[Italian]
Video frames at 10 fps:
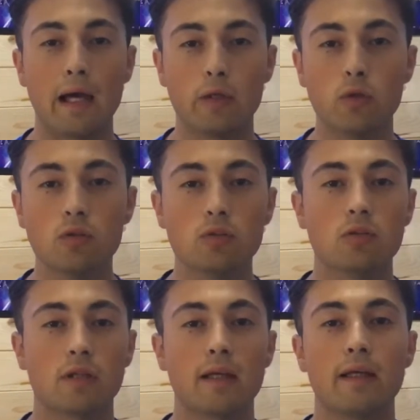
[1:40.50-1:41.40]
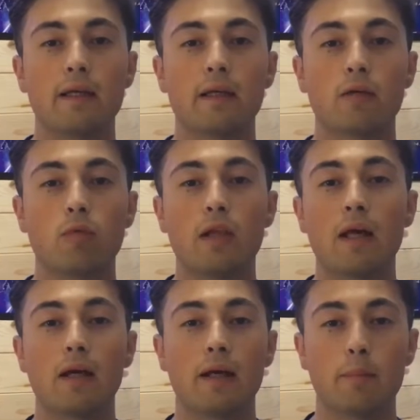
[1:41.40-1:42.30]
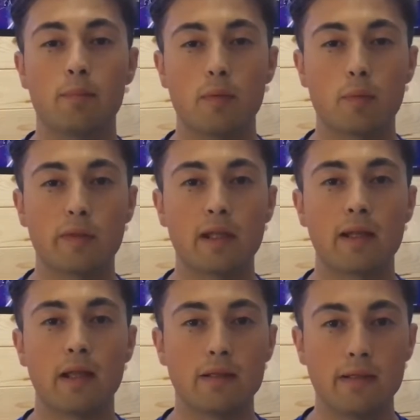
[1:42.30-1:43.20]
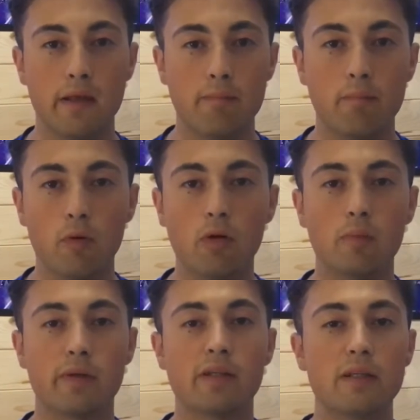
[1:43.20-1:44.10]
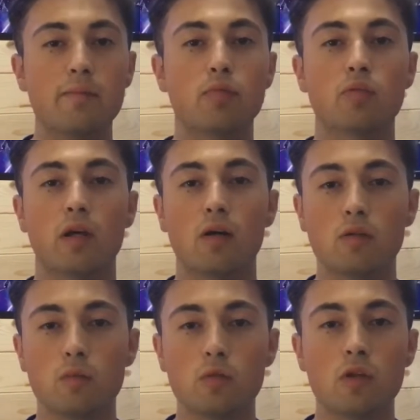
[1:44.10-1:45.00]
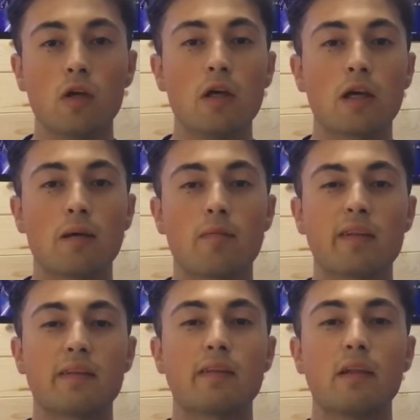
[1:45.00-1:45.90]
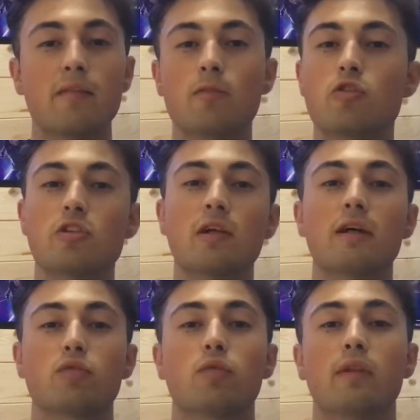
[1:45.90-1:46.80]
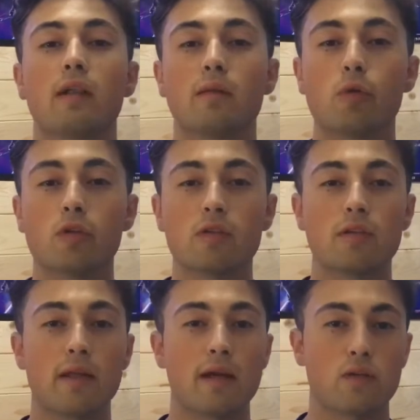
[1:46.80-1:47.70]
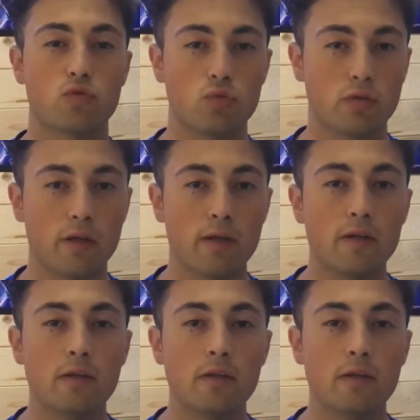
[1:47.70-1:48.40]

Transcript: I.O. che è quella proprietaria di Apple per l'input e output che permette delle velocità sul Thunderbolt 3 assurde